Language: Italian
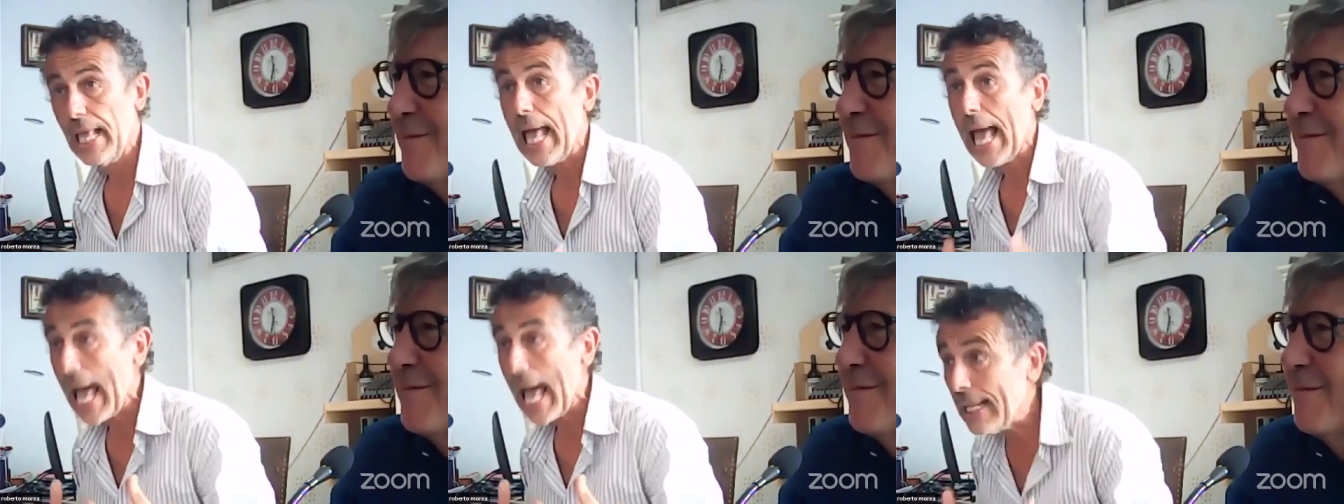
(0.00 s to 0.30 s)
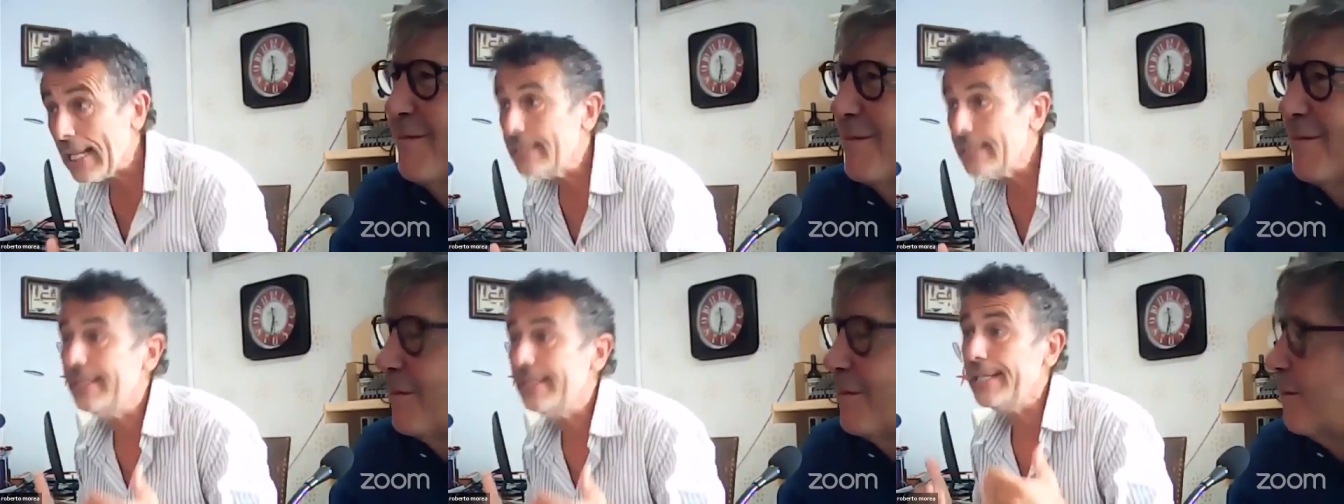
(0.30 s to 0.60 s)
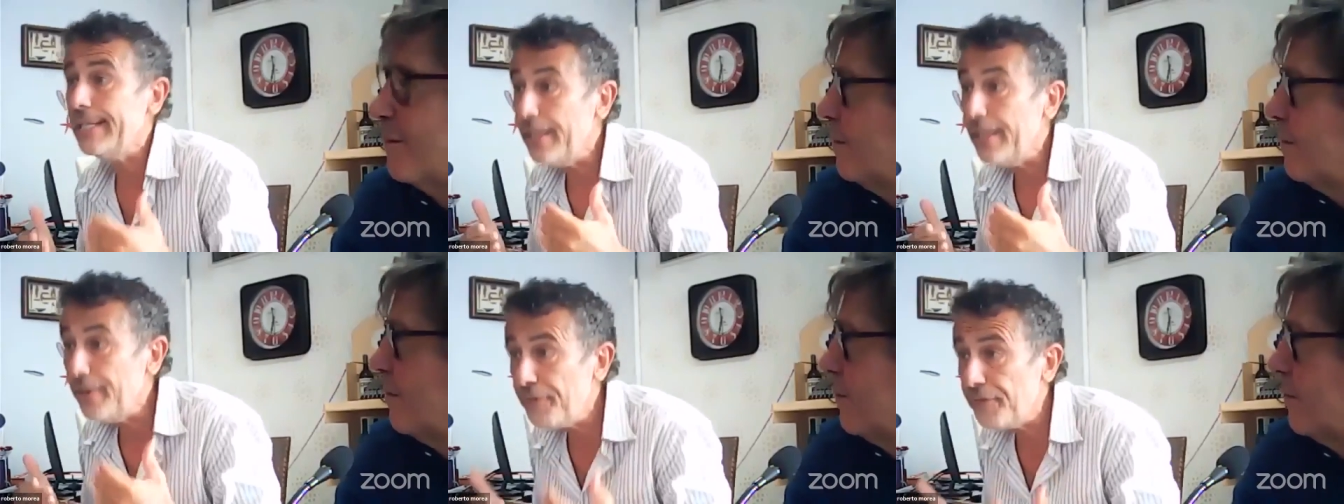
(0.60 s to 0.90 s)
ha
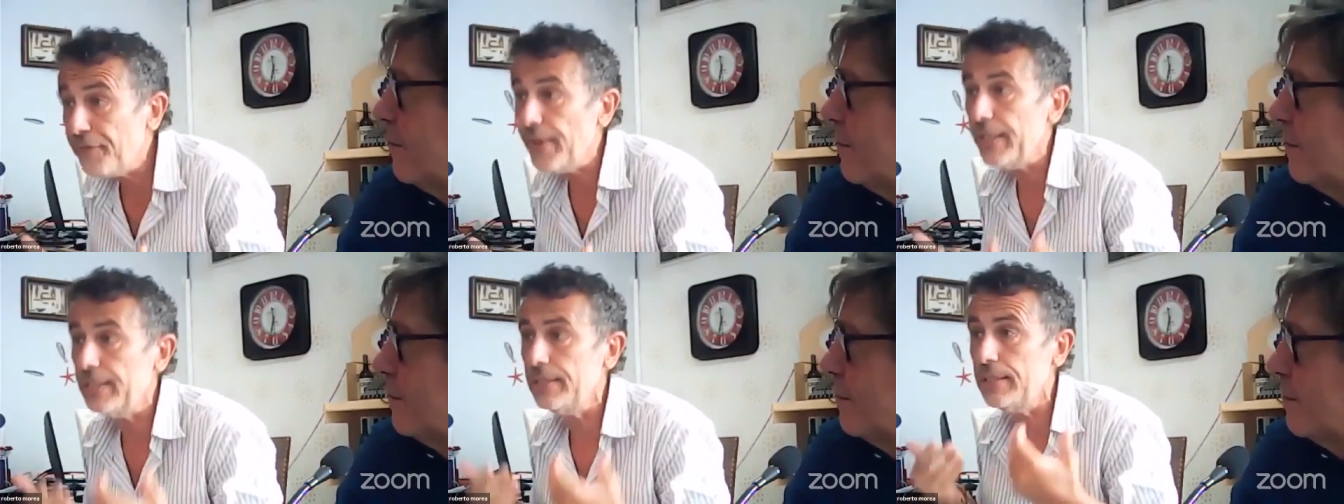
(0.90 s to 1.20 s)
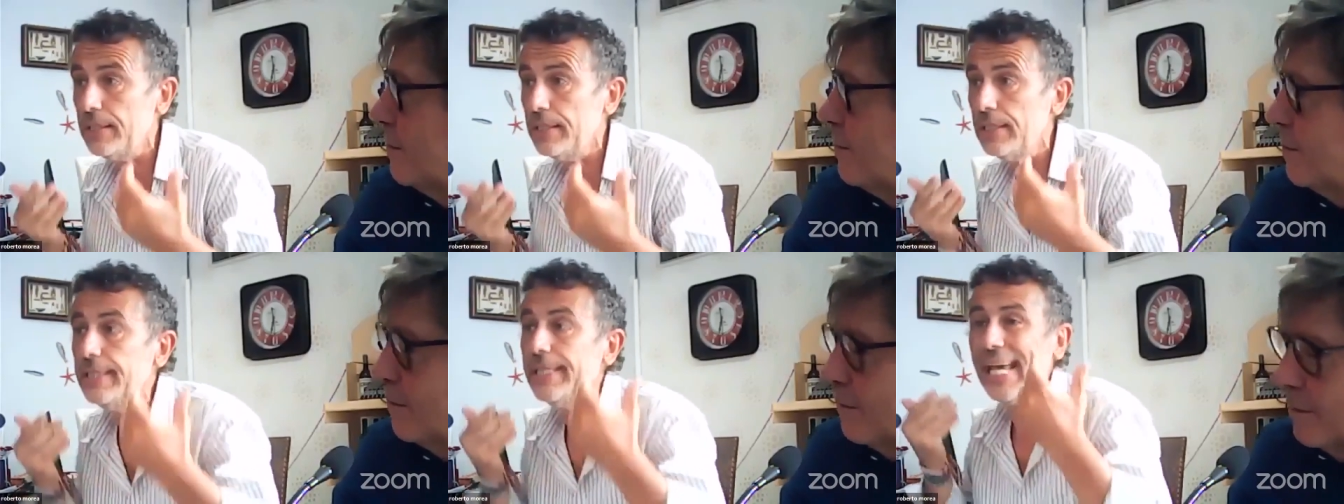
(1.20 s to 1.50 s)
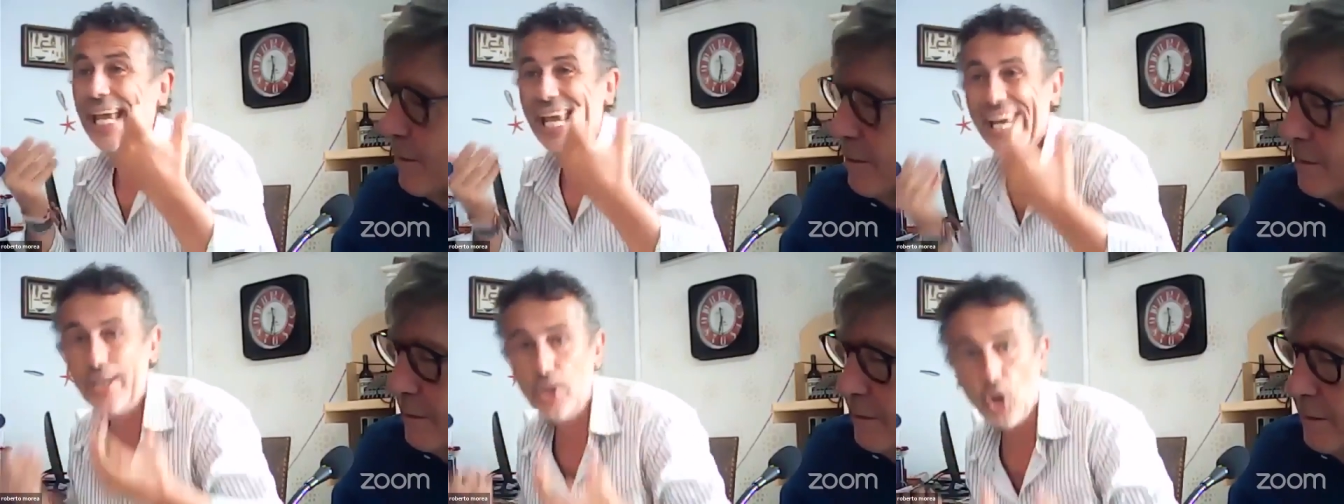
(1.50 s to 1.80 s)
degli
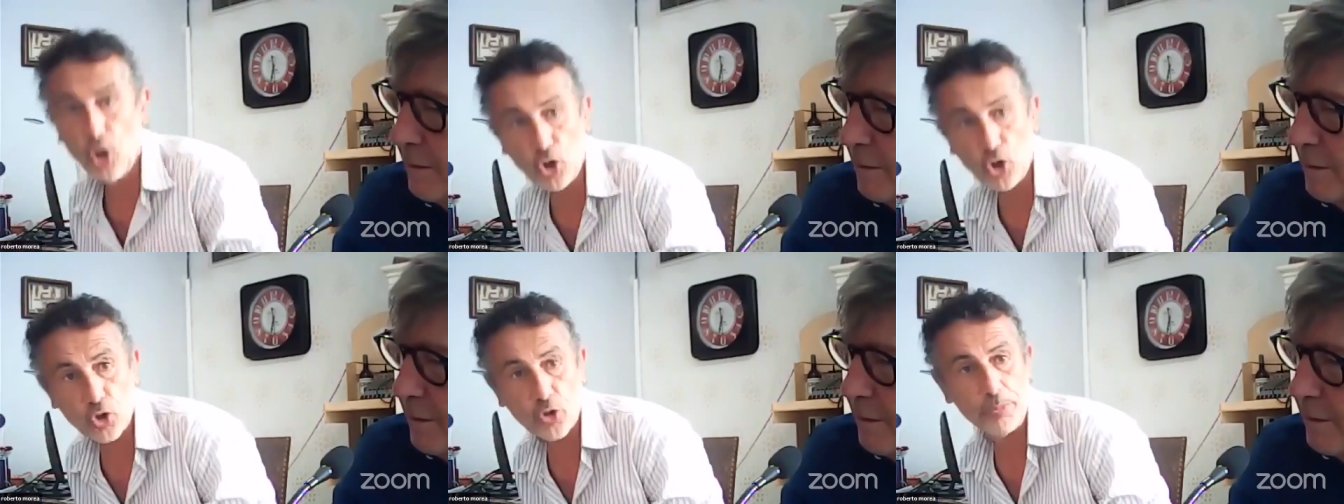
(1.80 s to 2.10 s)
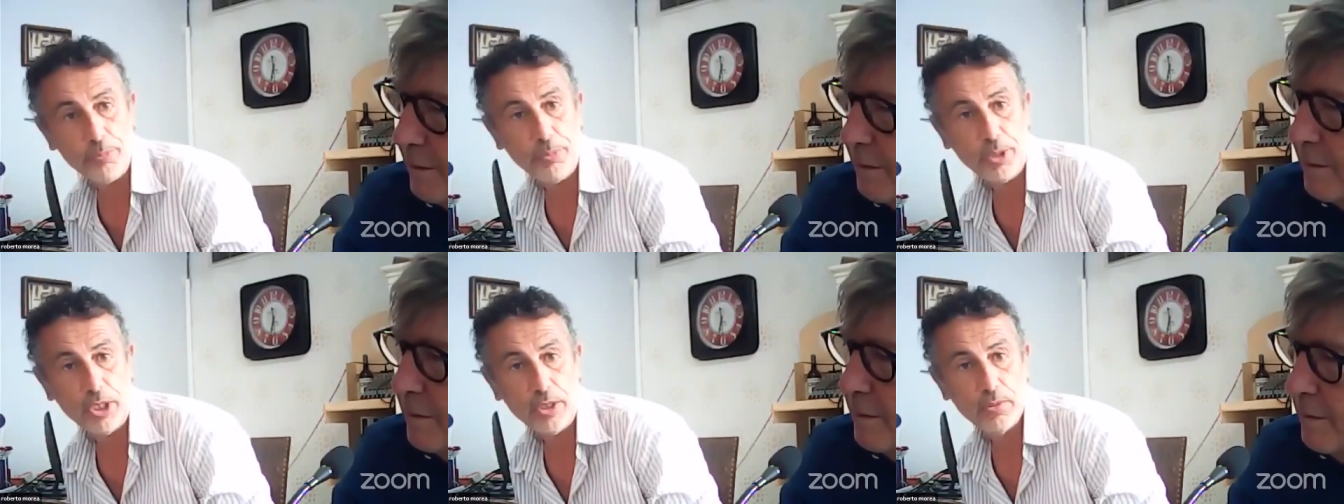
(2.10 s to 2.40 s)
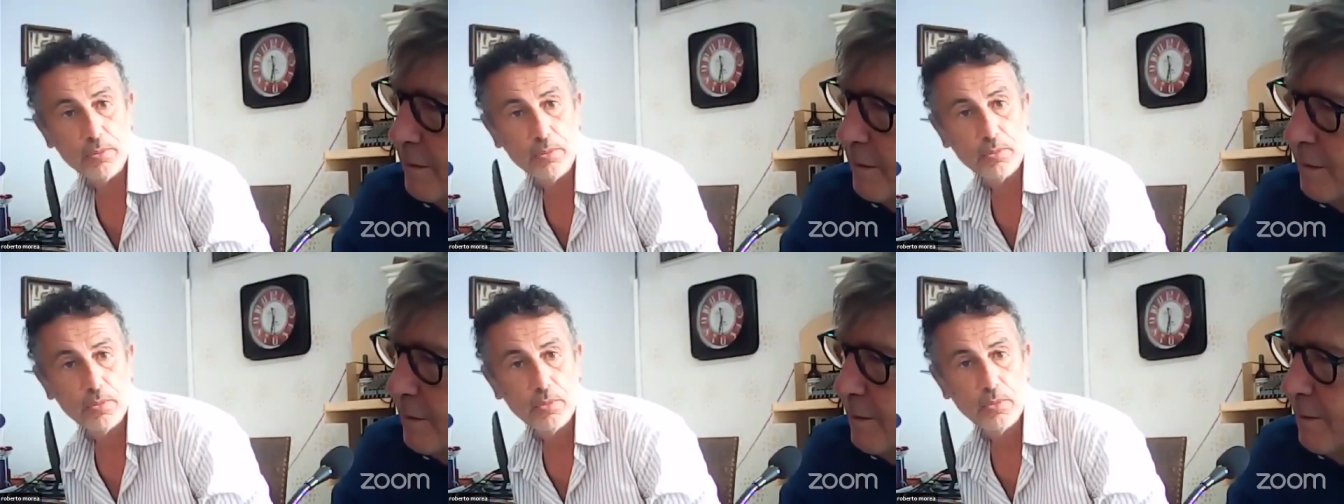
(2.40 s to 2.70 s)
effetti enormi